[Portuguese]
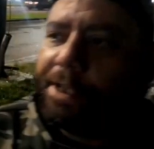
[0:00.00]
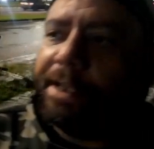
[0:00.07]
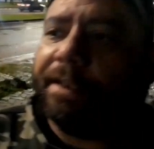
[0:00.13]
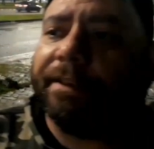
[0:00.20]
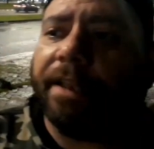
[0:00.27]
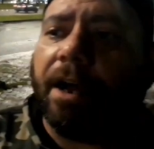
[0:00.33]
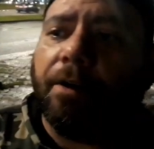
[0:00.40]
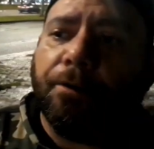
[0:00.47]

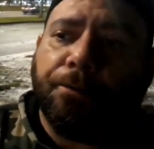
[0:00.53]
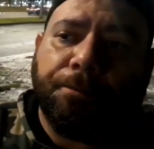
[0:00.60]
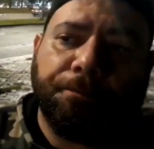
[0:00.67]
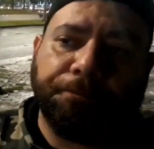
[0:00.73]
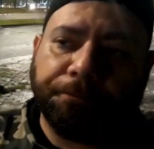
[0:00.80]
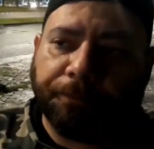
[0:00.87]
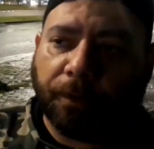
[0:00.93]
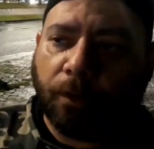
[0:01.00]
Então,
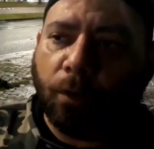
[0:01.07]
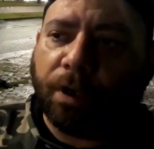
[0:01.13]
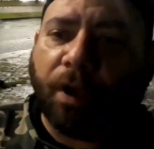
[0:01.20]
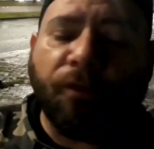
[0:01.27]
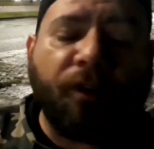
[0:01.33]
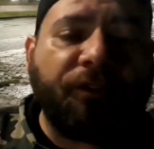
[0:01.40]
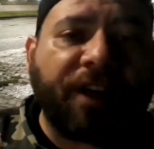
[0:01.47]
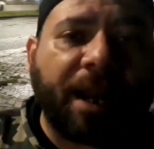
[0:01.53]
o que
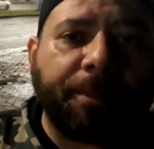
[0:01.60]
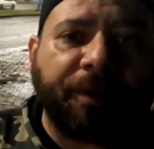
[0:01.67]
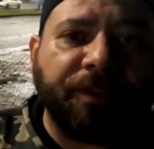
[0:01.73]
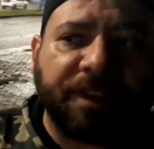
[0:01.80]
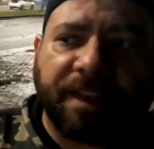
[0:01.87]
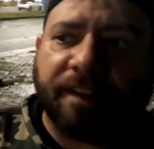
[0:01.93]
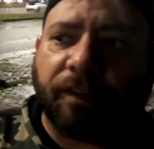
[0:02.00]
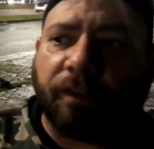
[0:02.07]
eu vou falar para
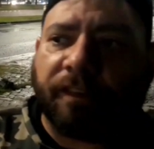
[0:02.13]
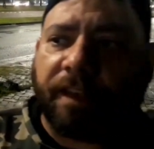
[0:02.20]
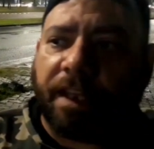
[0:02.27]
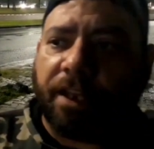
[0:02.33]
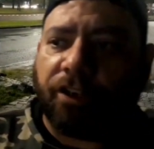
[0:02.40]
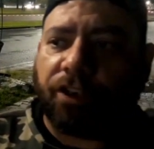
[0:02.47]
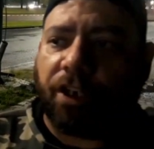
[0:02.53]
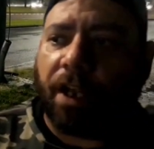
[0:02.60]
vocês é o
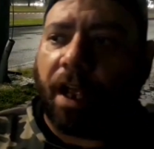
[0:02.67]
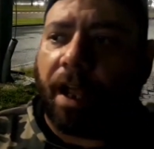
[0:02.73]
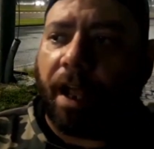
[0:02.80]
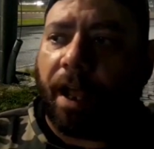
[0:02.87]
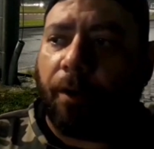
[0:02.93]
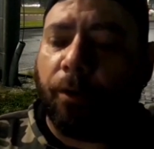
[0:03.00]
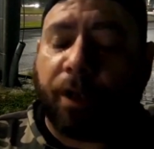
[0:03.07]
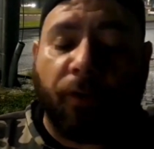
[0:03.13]
seguinte,
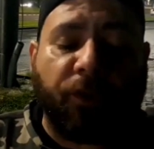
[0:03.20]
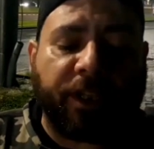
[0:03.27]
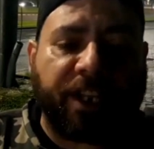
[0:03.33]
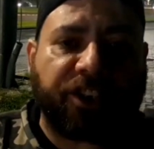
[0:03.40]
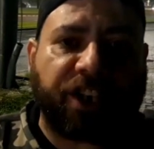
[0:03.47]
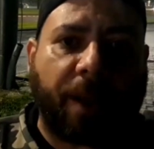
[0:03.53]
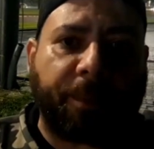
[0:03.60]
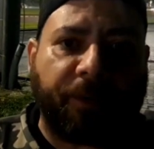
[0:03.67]
uh, o que eu vou
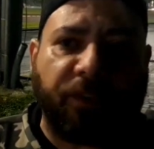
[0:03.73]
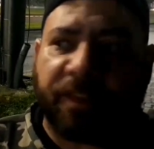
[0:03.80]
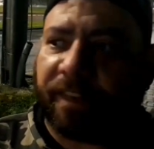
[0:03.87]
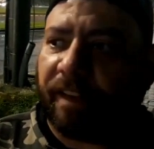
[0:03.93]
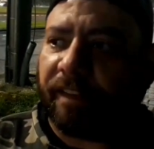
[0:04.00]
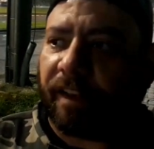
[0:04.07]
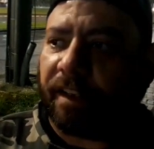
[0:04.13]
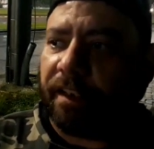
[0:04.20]
deixar para
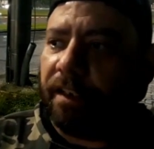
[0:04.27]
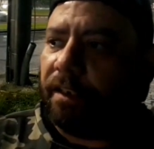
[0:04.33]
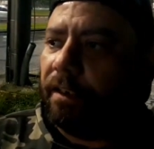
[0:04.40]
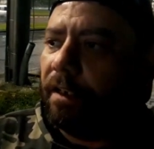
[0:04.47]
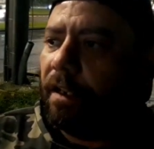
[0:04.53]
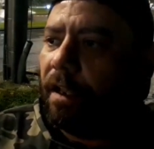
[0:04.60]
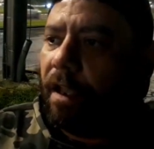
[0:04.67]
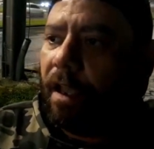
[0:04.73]
vocês aqui
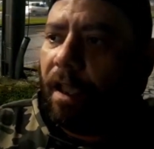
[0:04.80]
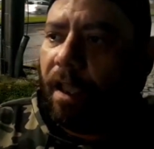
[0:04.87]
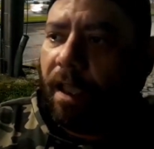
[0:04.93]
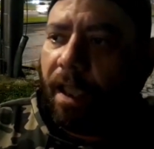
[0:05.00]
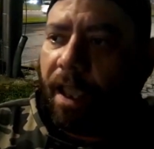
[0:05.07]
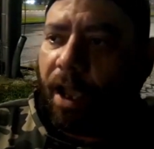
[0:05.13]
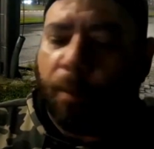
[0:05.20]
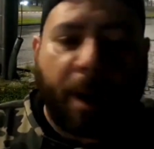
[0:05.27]

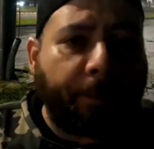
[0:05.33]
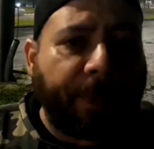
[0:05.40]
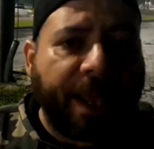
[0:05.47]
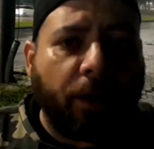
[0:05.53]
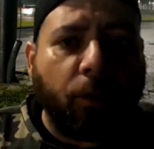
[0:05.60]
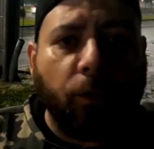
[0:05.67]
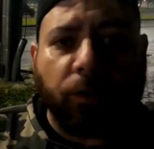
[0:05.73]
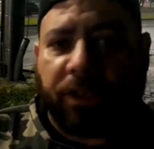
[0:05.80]
é uma
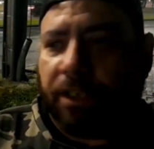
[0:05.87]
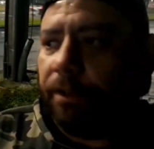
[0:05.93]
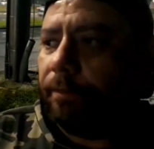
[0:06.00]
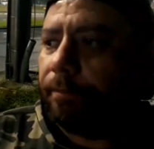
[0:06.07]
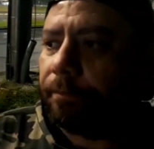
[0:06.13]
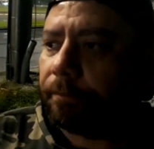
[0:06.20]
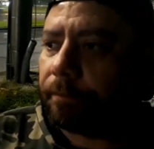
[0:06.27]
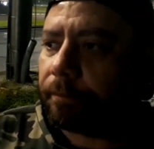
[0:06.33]
pergunta.
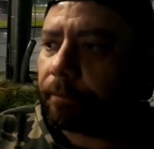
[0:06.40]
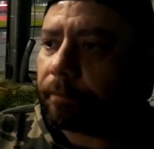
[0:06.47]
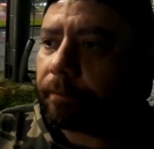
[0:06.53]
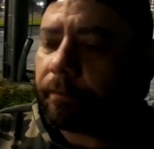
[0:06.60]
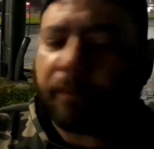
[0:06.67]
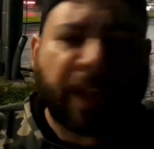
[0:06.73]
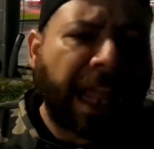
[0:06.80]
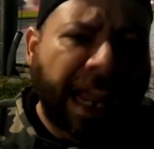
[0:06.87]

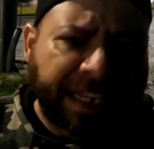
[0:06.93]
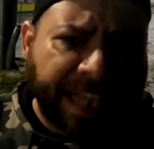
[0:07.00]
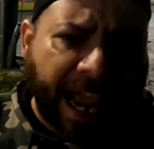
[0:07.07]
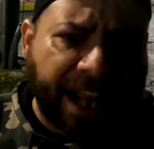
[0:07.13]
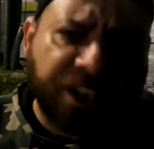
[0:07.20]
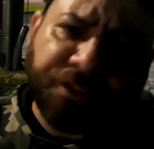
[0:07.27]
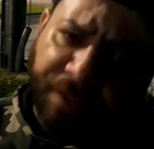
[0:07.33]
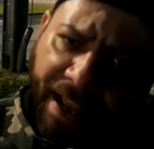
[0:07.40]

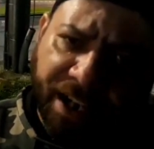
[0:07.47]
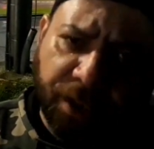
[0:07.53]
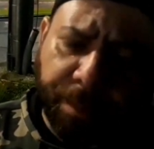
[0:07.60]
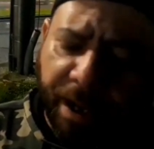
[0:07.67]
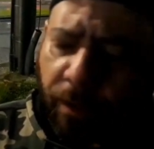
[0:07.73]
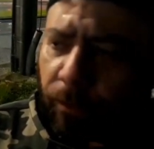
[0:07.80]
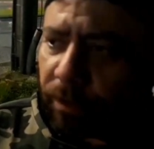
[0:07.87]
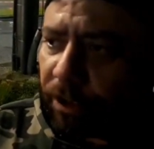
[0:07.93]
Aliás, várias
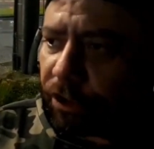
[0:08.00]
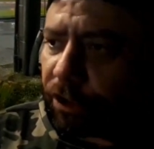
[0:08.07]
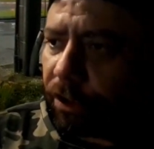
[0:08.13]
perguntas.